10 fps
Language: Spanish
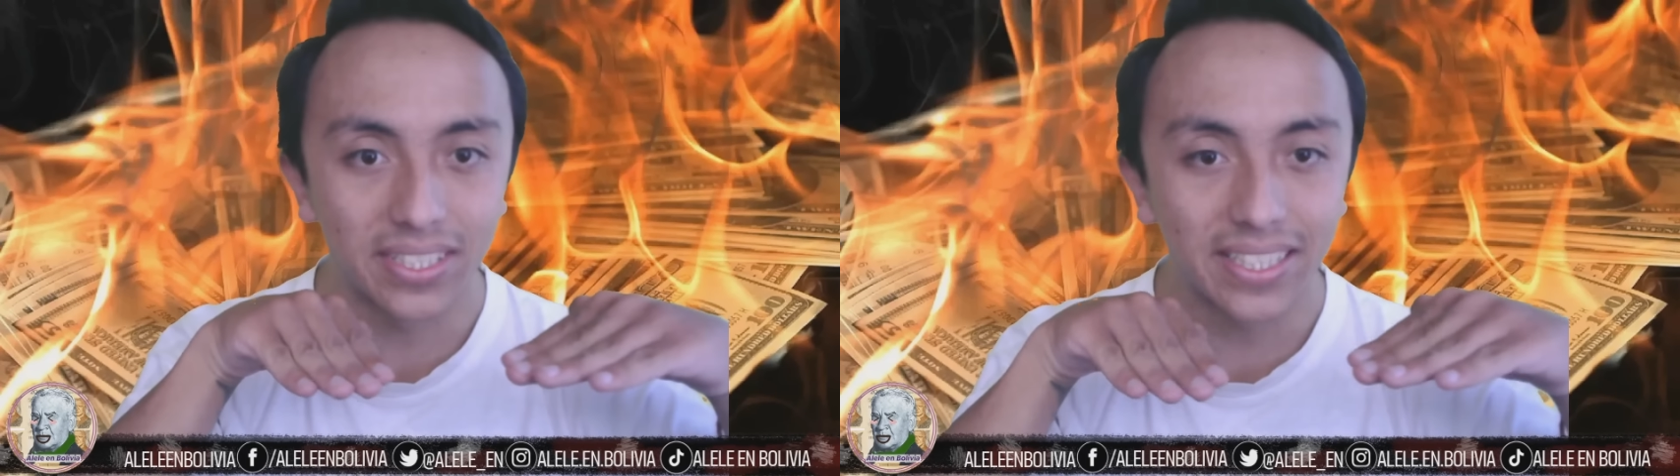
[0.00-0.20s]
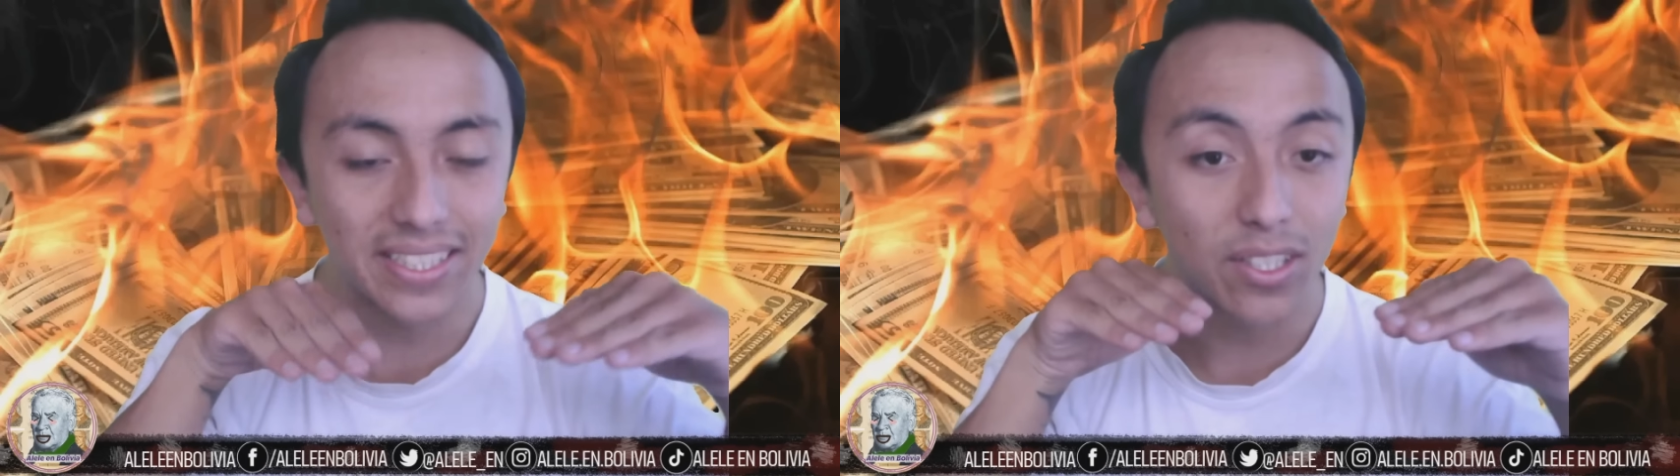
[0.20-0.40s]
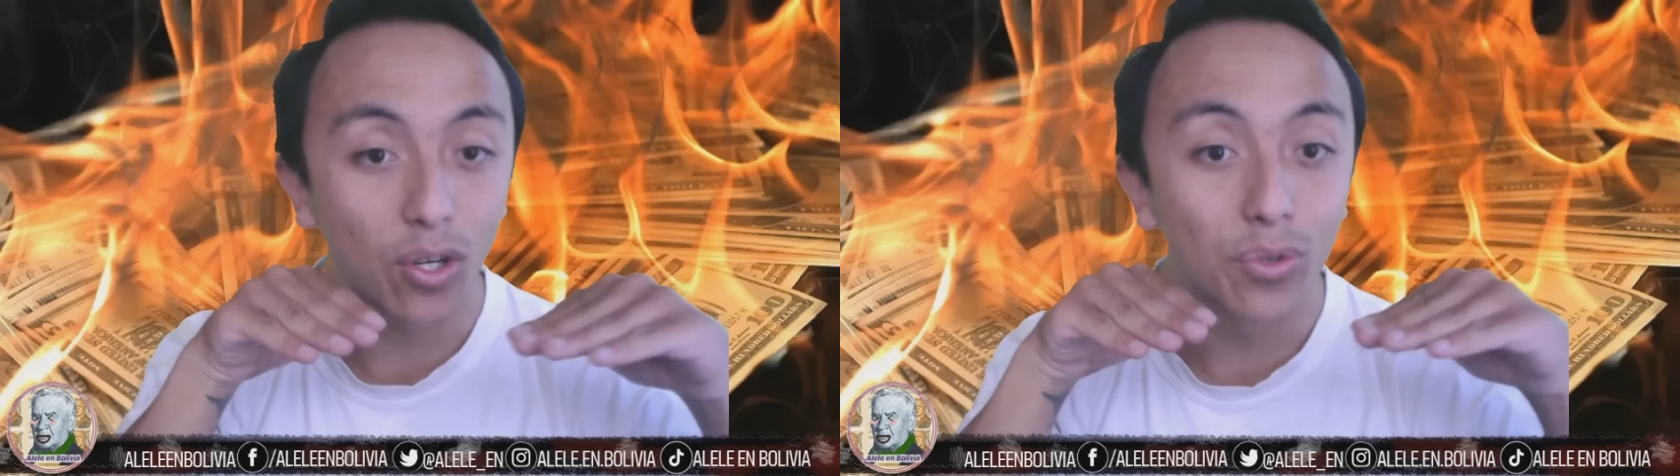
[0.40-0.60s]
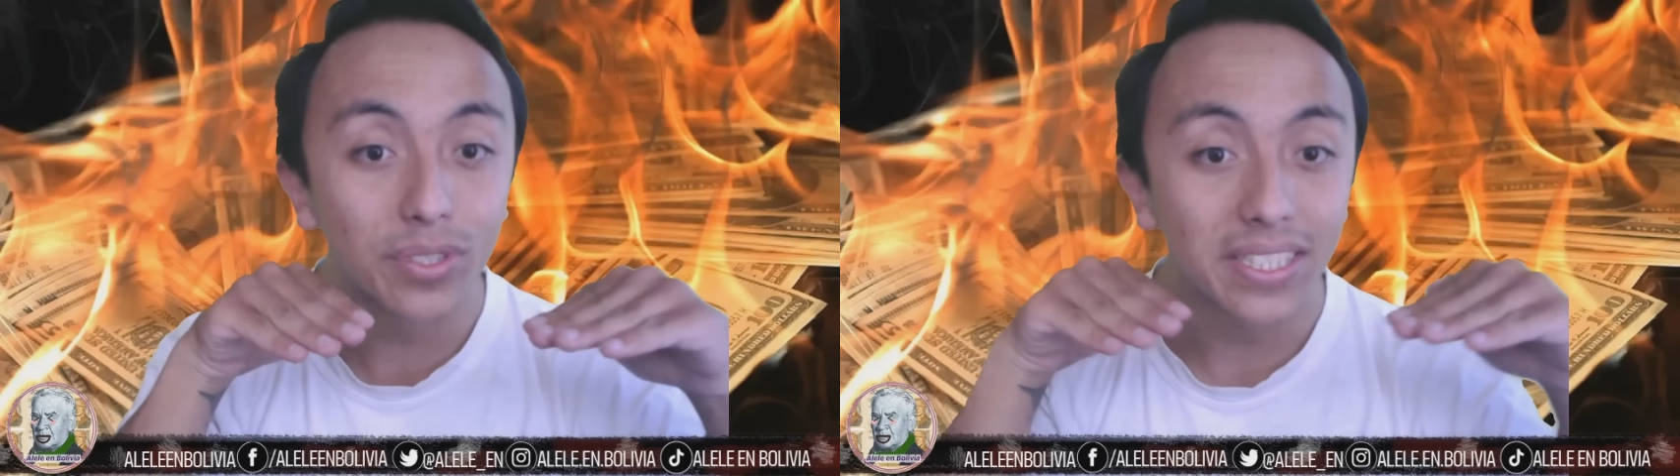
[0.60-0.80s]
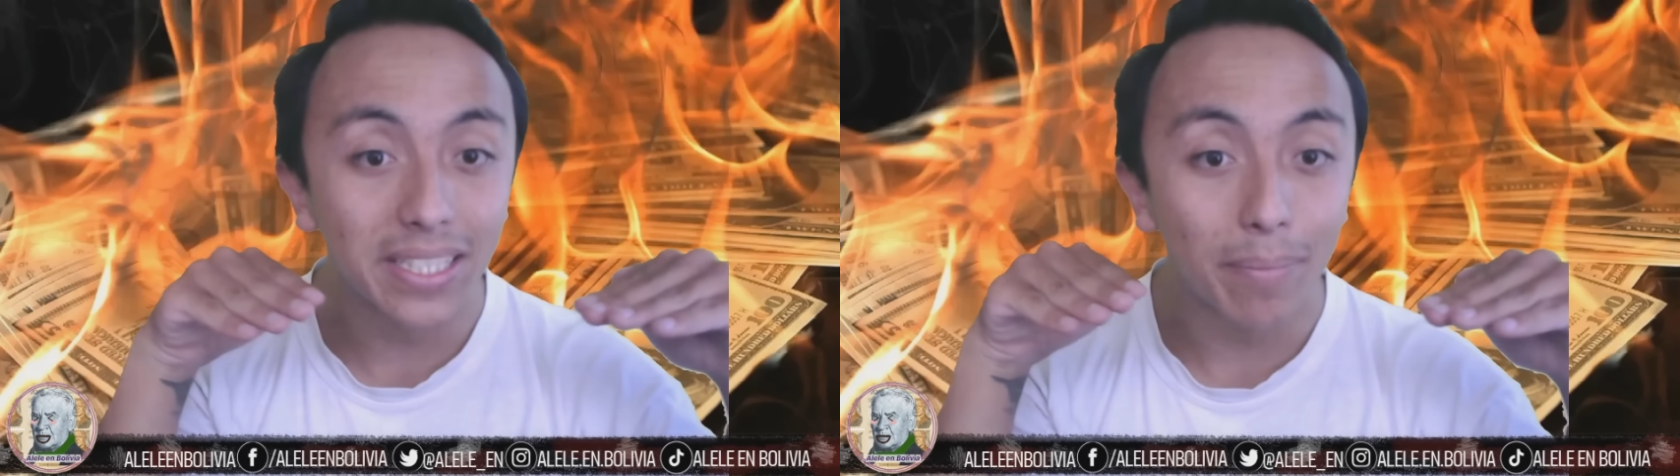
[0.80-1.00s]
es decir, con
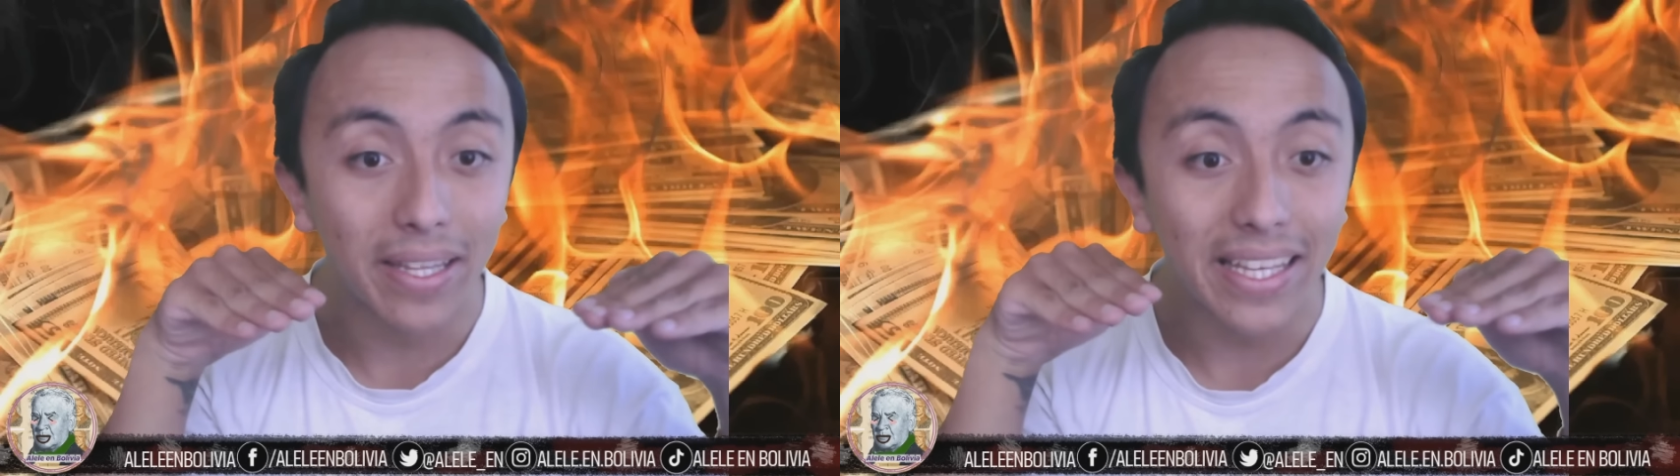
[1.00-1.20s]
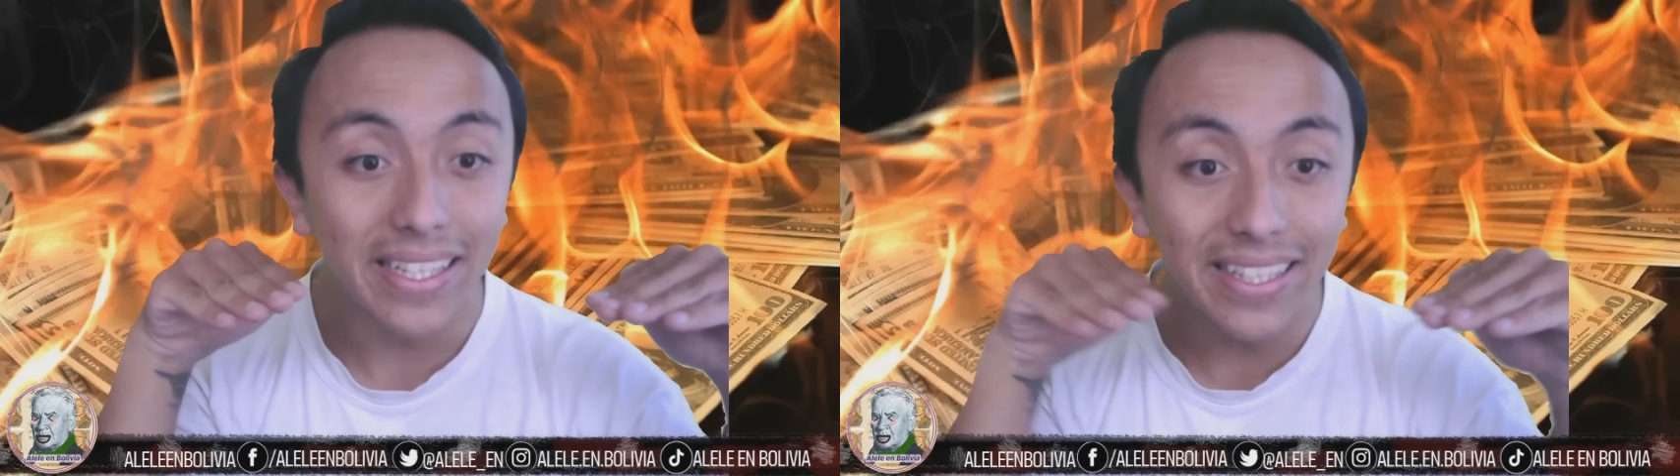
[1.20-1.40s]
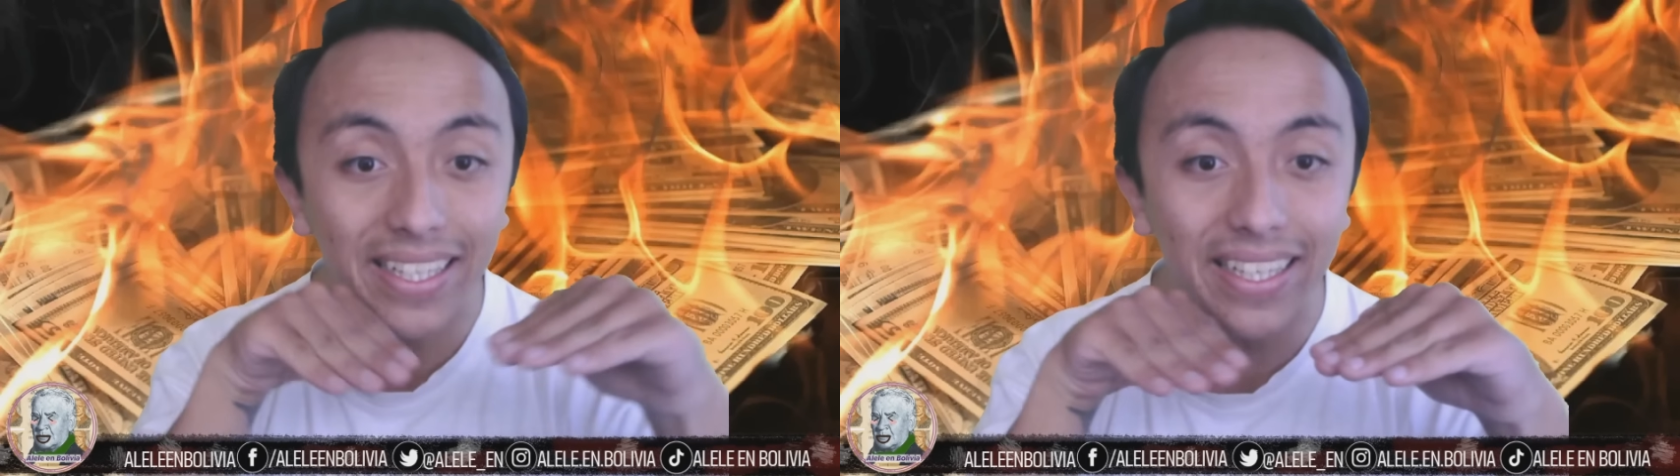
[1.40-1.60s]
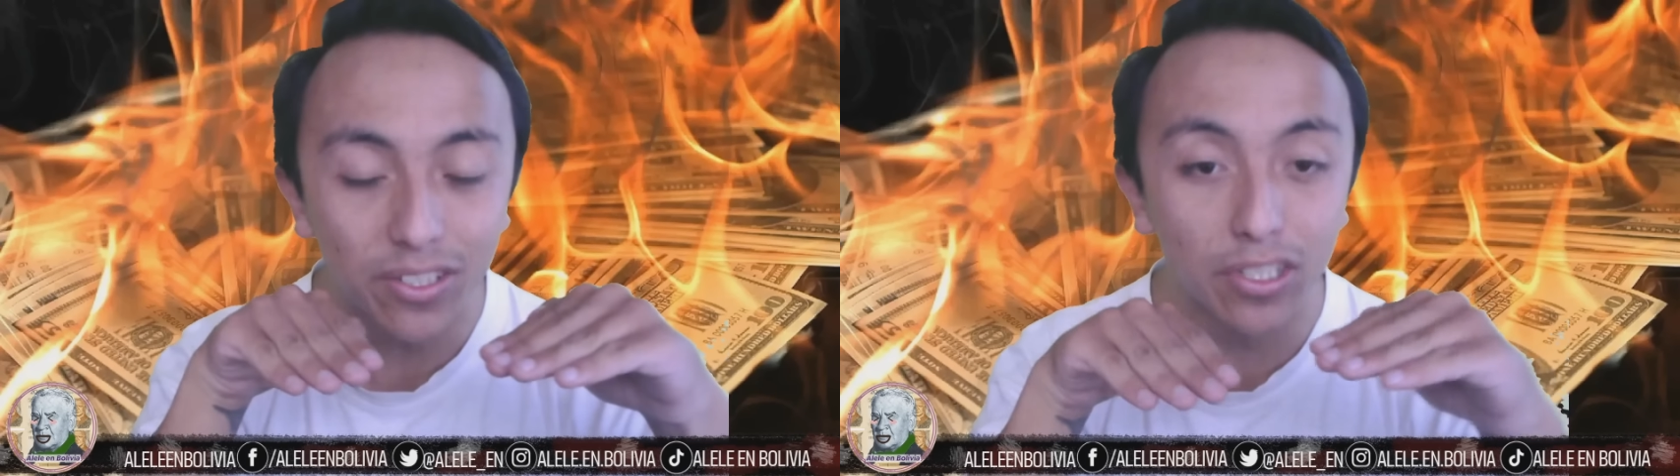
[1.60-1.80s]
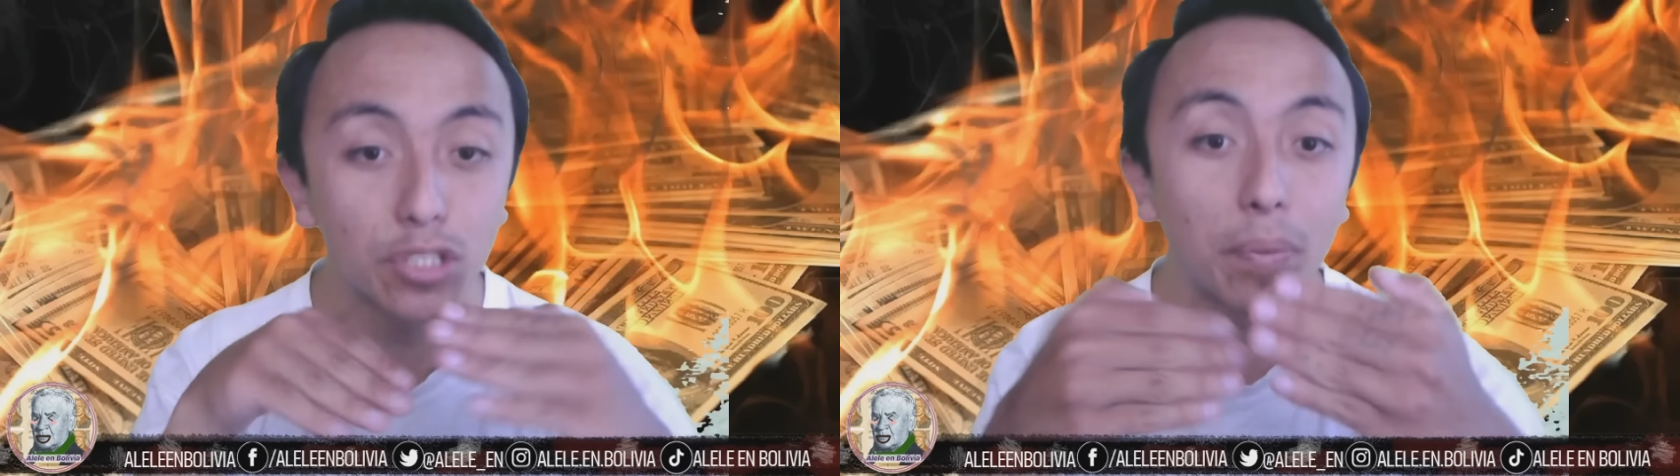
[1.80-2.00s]
un sistema de
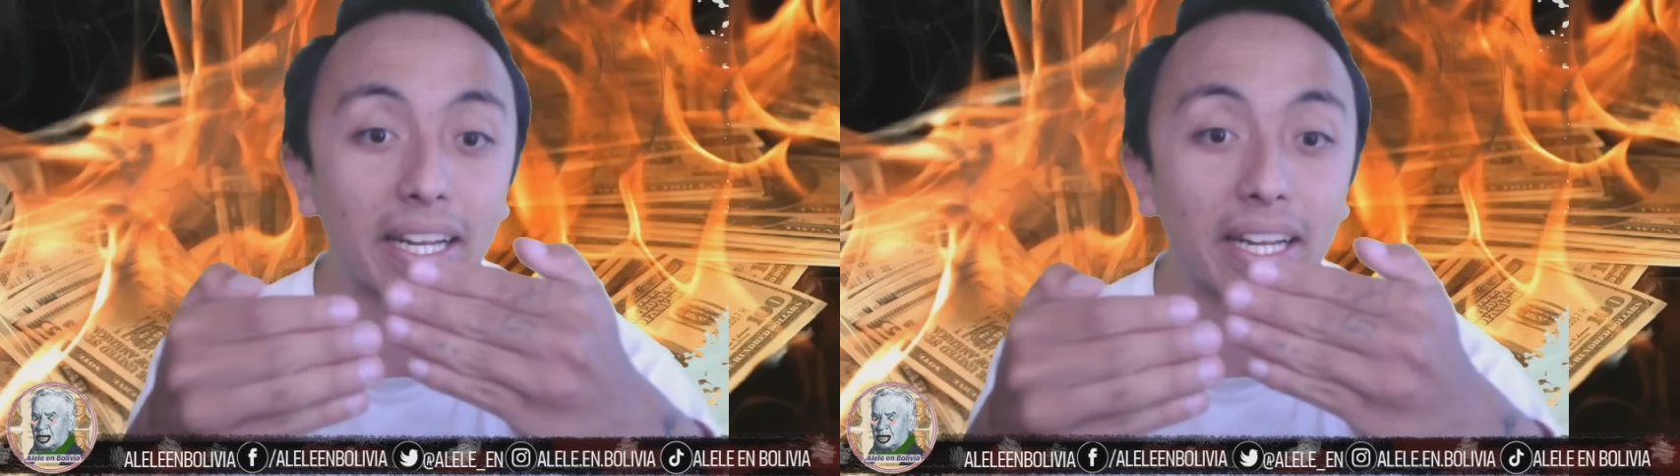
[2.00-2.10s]
indicaciones